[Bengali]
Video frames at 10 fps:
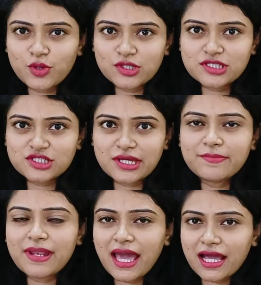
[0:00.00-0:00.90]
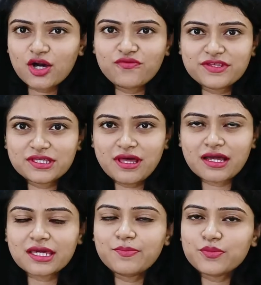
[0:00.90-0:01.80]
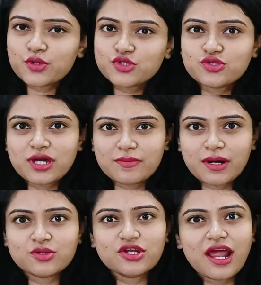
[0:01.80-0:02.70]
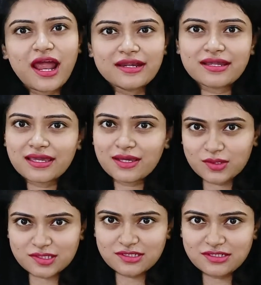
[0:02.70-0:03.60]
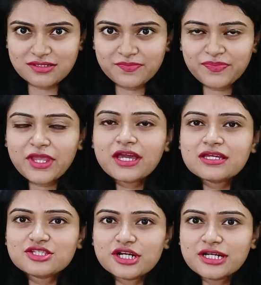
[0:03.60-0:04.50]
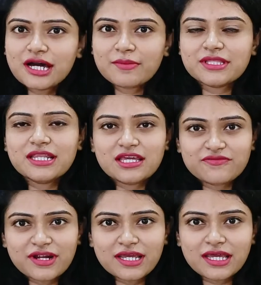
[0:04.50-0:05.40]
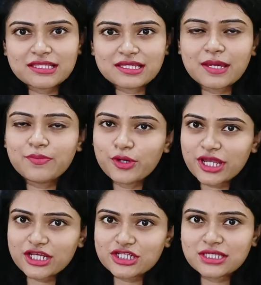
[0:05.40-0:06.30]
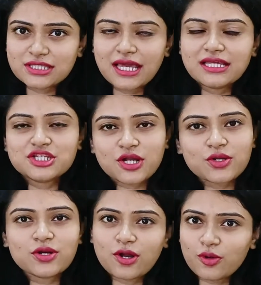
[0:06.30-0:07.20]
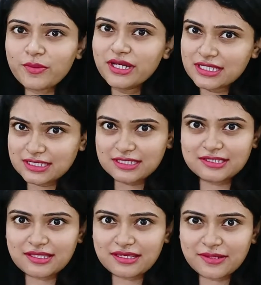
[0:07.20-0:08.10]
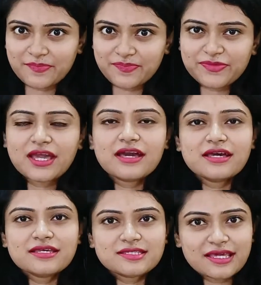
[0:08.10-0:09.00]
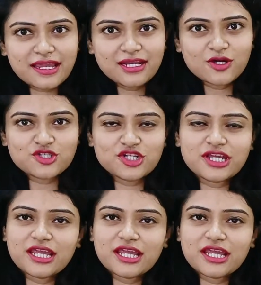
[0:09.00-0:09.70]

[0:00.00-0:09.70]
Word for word: বলছে ব্ল্যাক কফিতে থাকে প্রচুর অ্যামাউন্টের অ্যান্টাই অক্সিডেন্ট যেটা আমাদের লিভার হেলথকে প্রোটেকশন দেয় যে কোনো রকমের ডিজিজ থেকে সেকেন্ড হচ্ছে এটা